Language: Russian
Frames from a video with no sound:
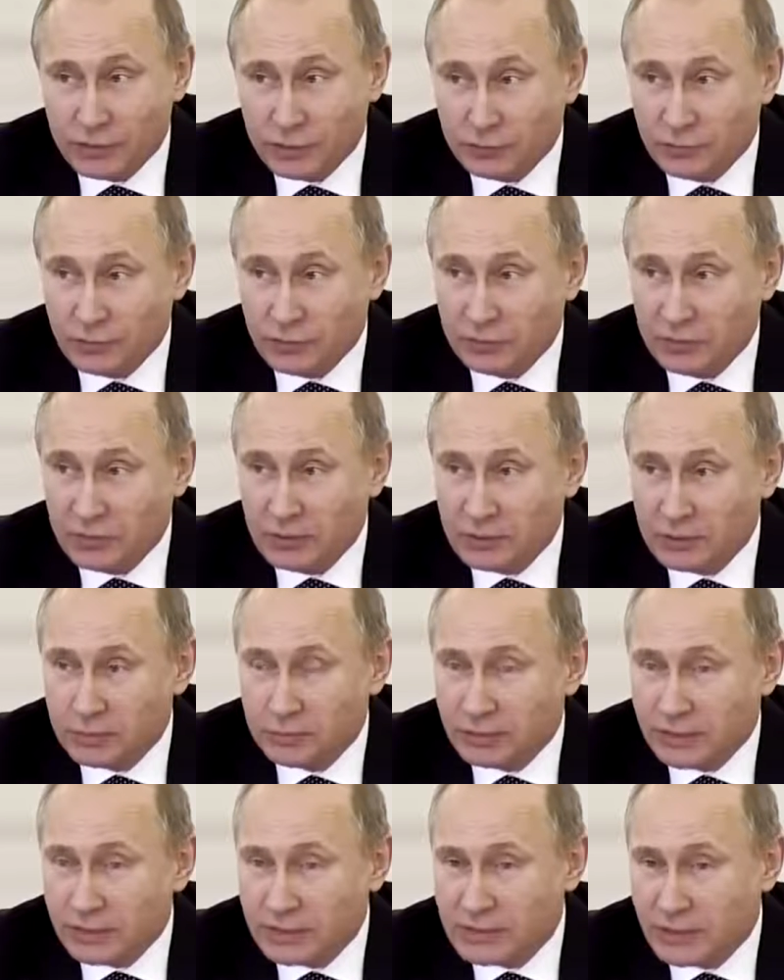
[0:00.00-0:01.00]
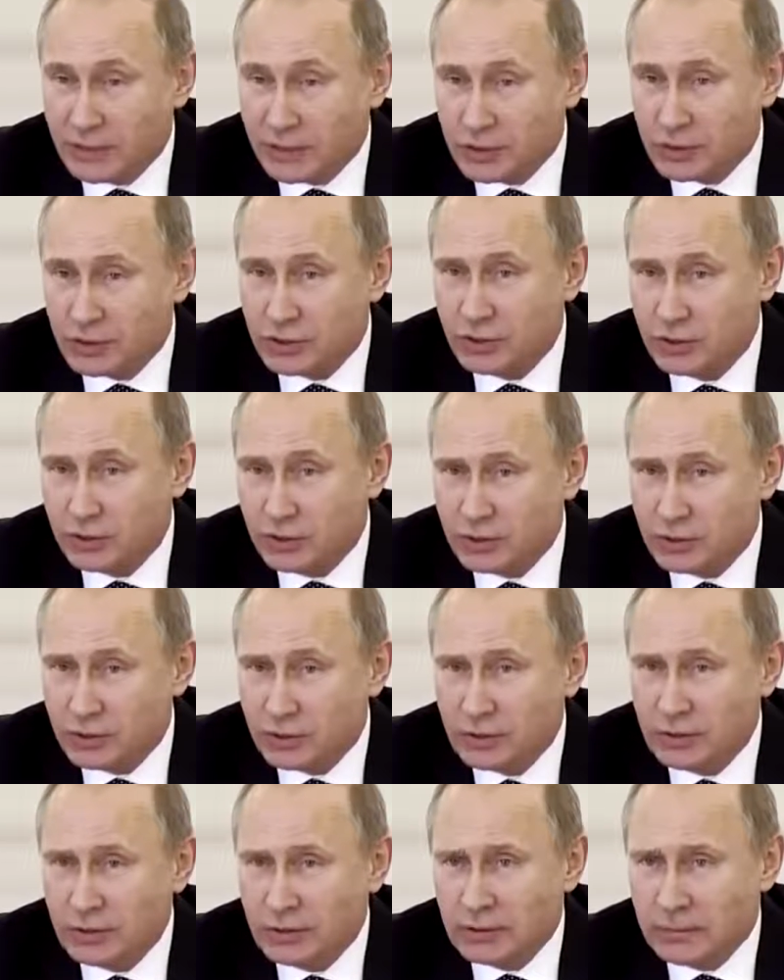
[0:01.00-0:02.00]
всего, имеют
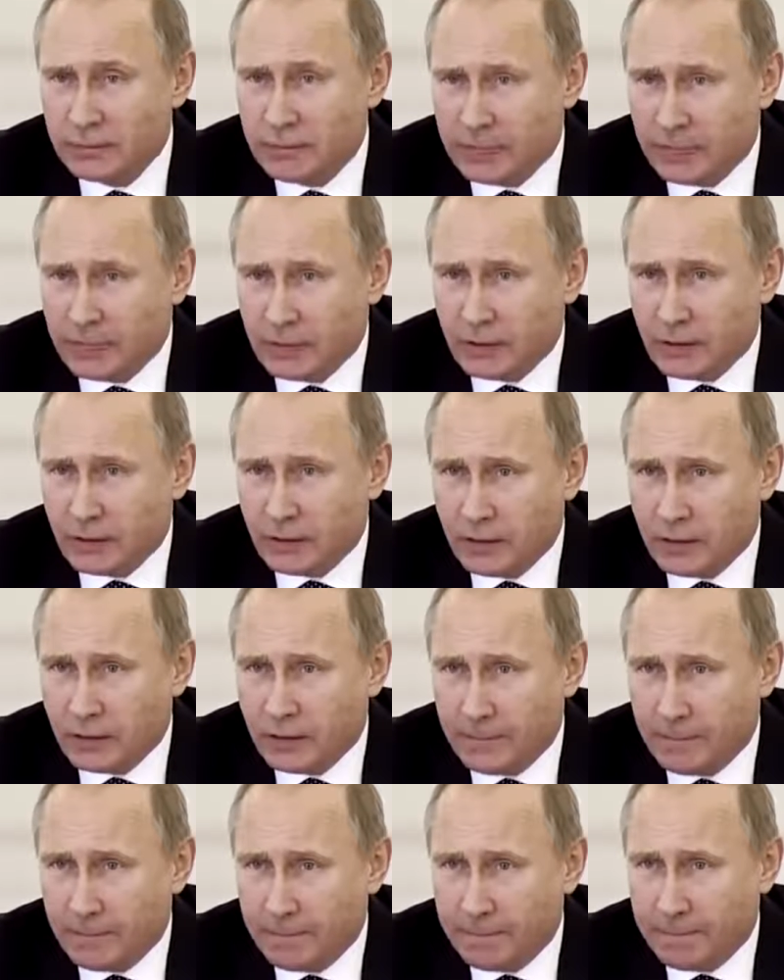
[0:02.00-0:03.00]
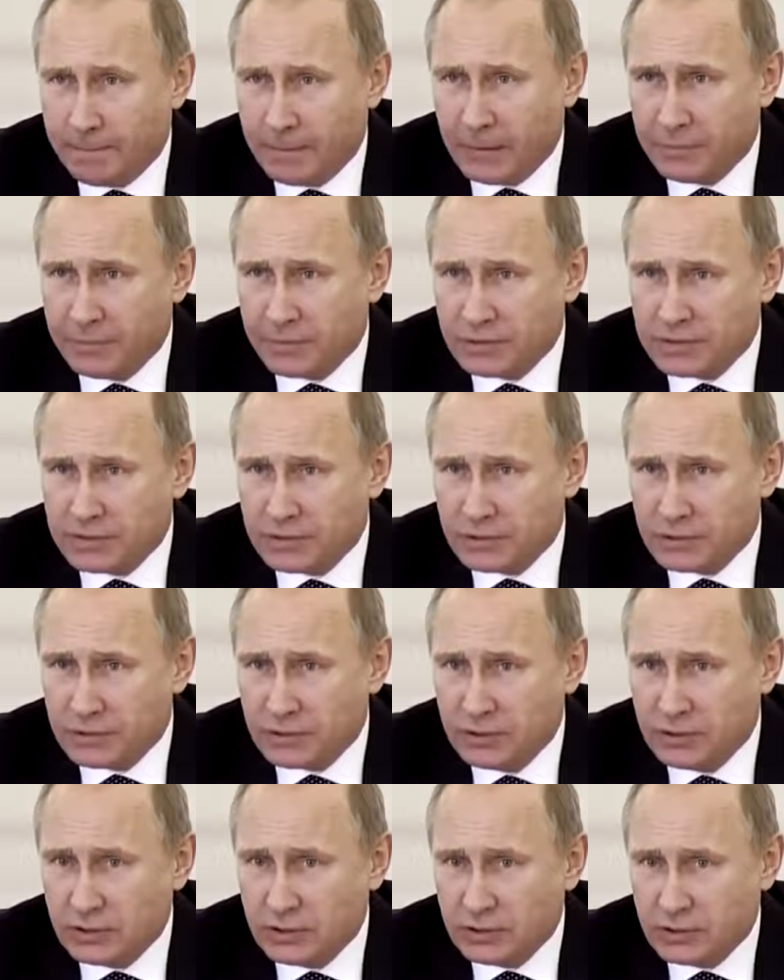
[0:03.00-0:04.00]
происхождение, на, а
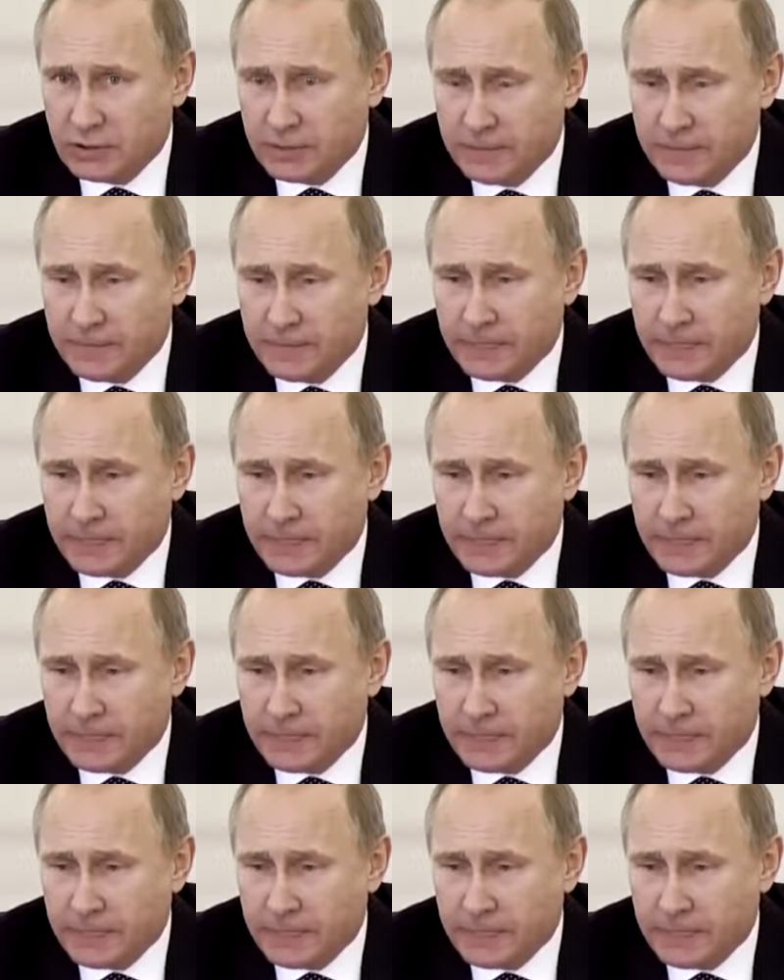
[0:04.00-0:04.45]
происхождение